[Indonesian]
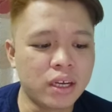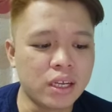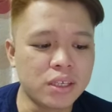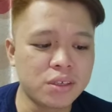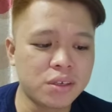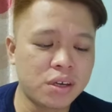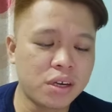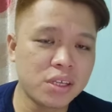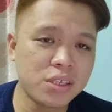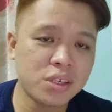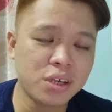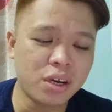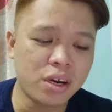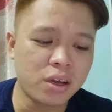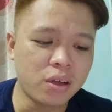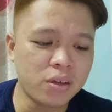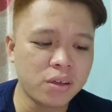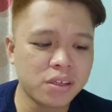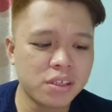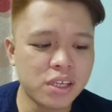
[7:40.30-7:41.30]
Nah,
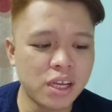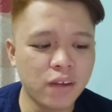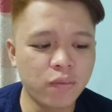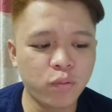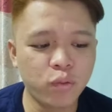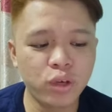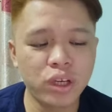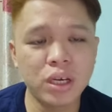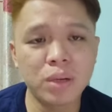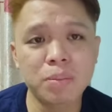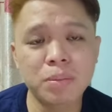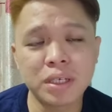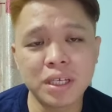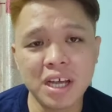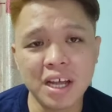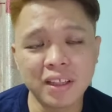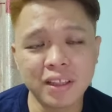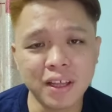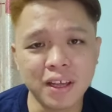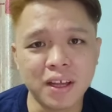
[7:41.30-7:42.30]
saudara-saudara, Saifuddin
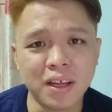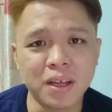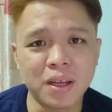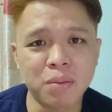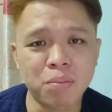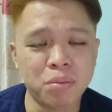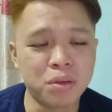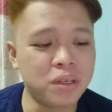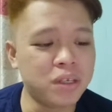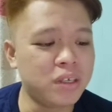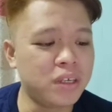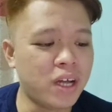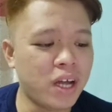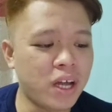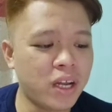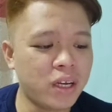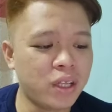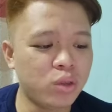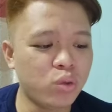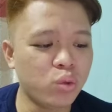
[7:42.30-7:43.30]
berkata,
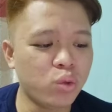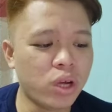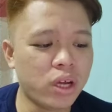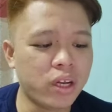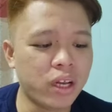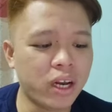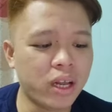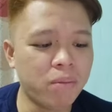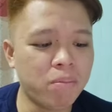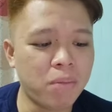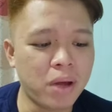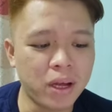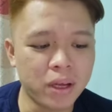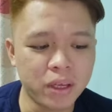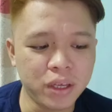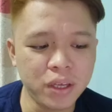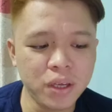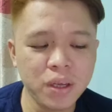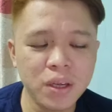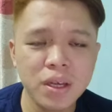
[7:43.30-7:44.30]
pendedahan itu adalah
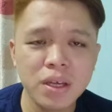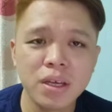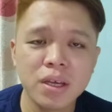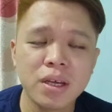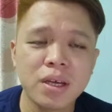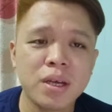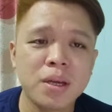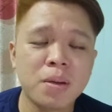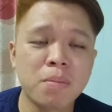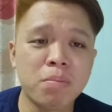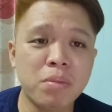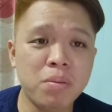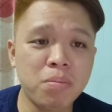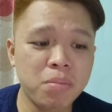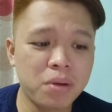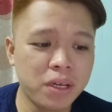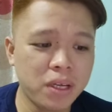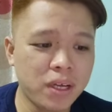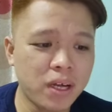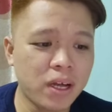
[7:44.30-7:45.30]
bagi
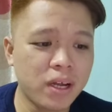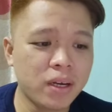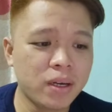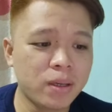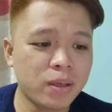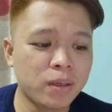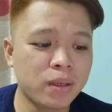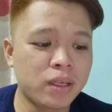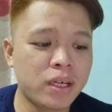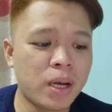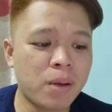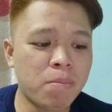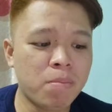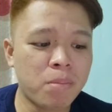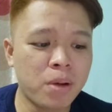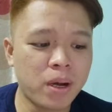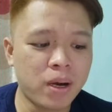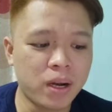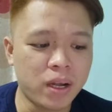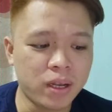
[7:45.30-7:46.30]
memberikan
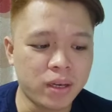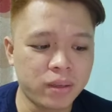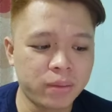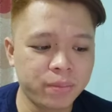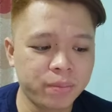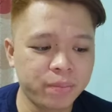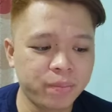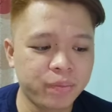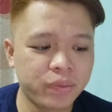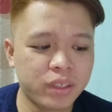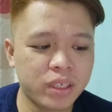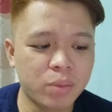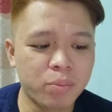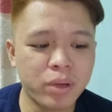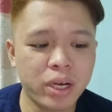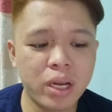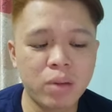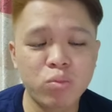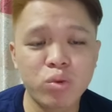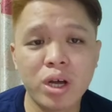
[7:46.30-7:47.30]
gambaran
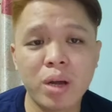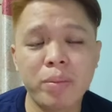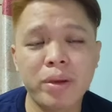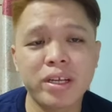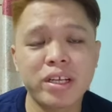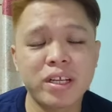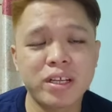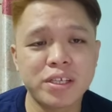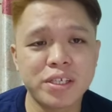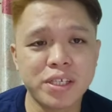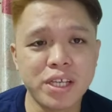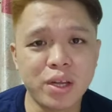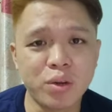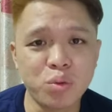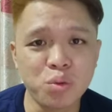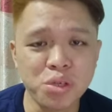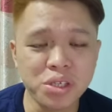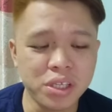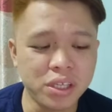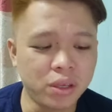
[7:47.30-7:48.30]
kepada Muhammad
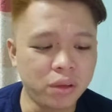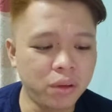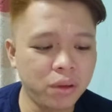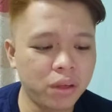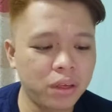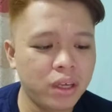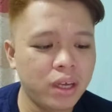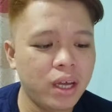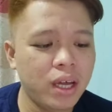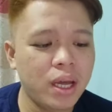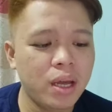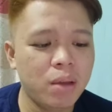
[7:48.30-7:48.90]
Sanusi